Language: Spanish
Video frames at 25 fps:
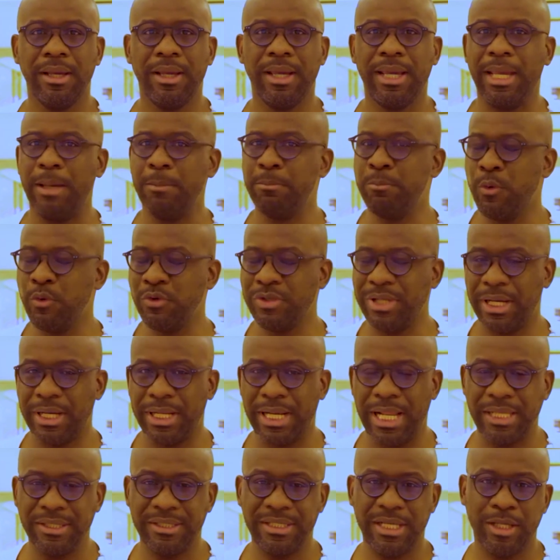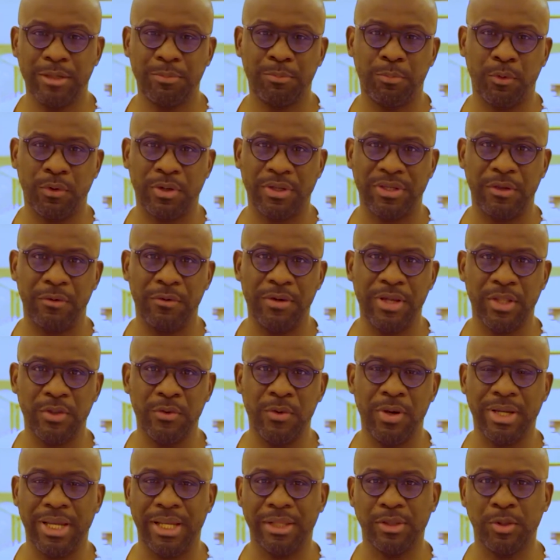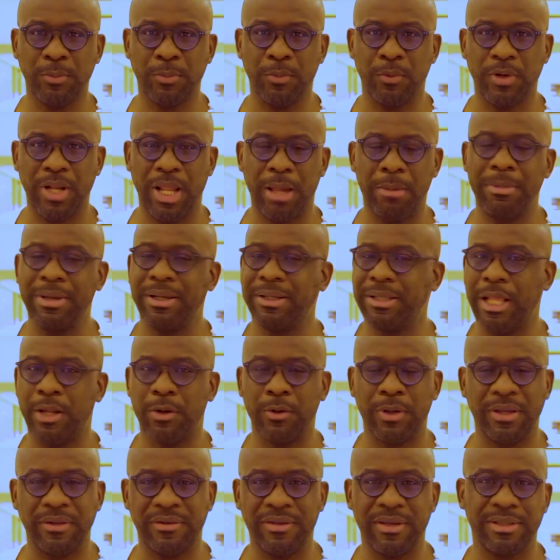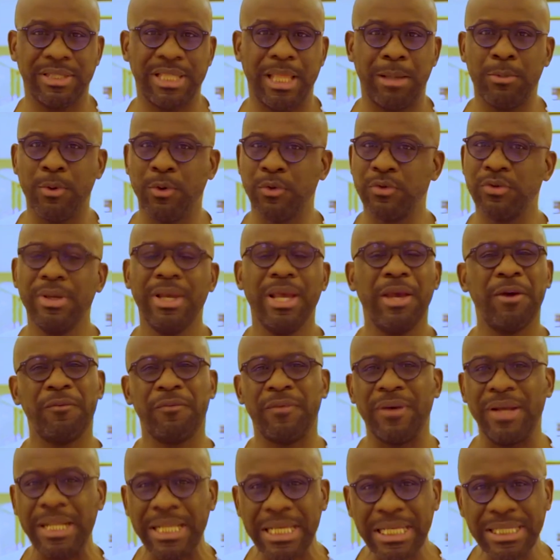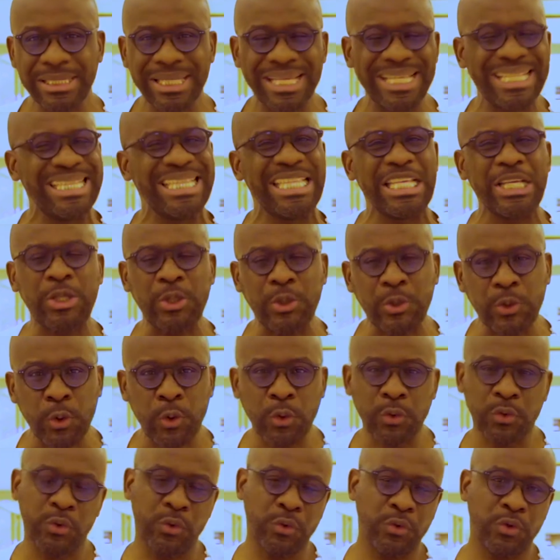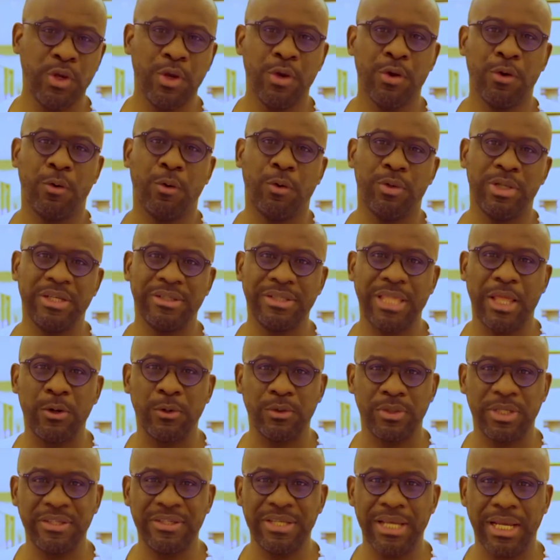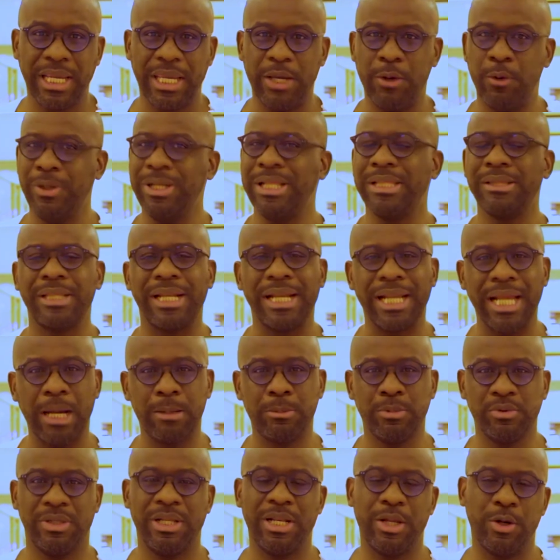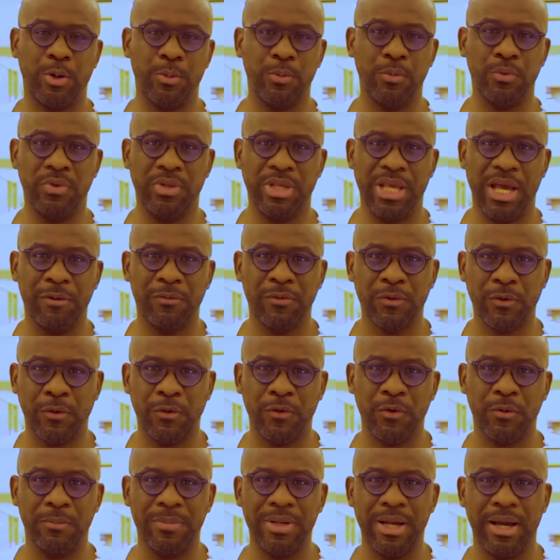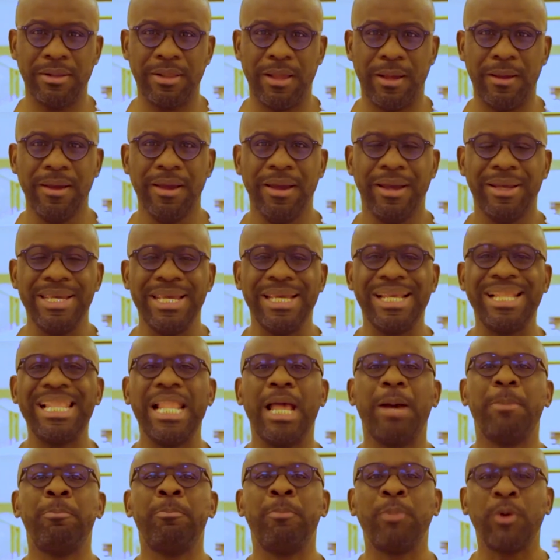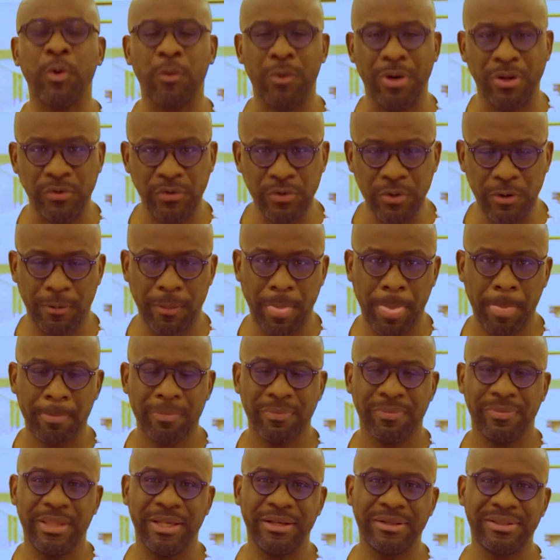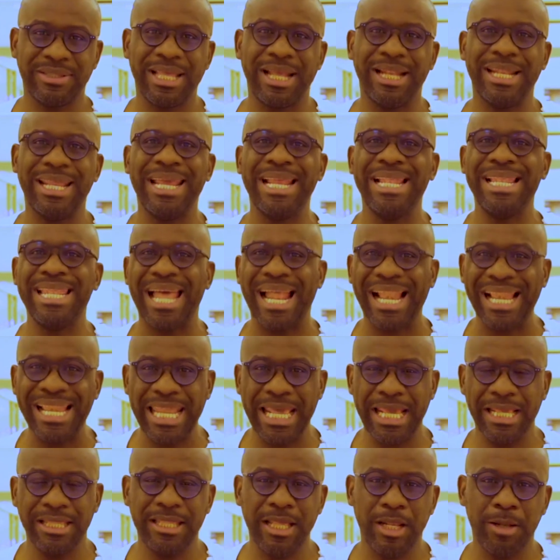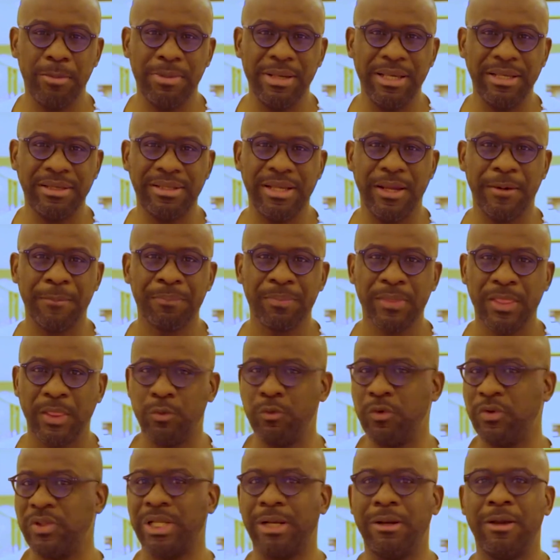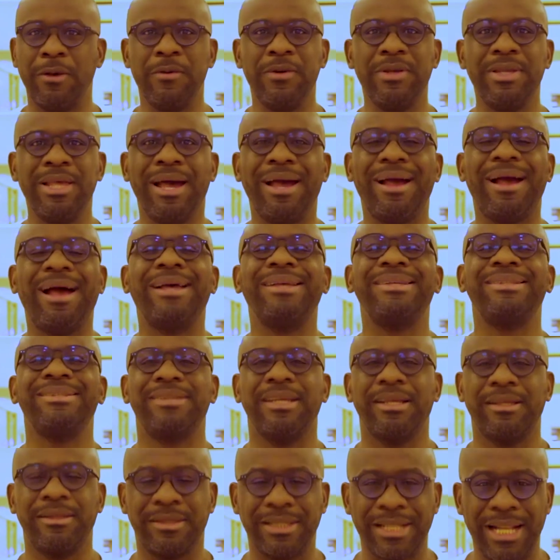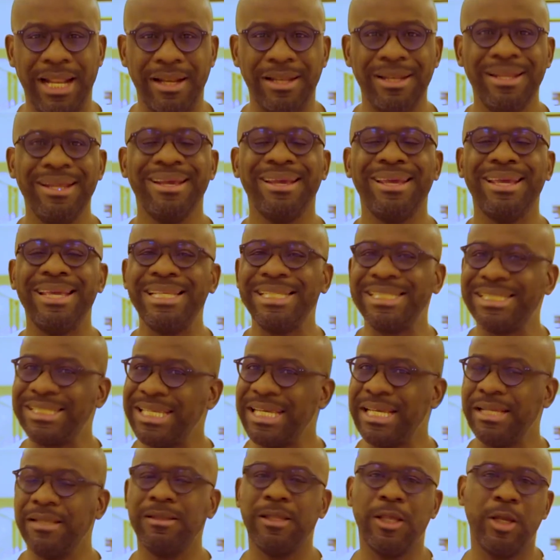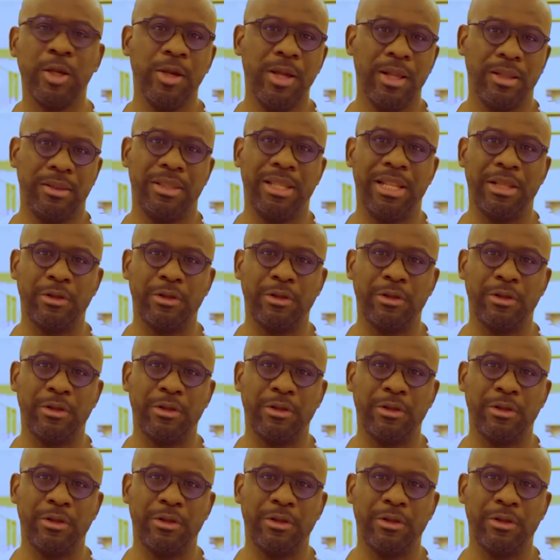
Eh, muchas gracias por recibirnos aquí en tu programa y claro que sí, estamos felices, dichosos con esta noticia que hoy le entregamos a la comunidad afrocolombiana y es la aprobación de esta ley, la ley del biche, nuestra bebida ancestral insigne de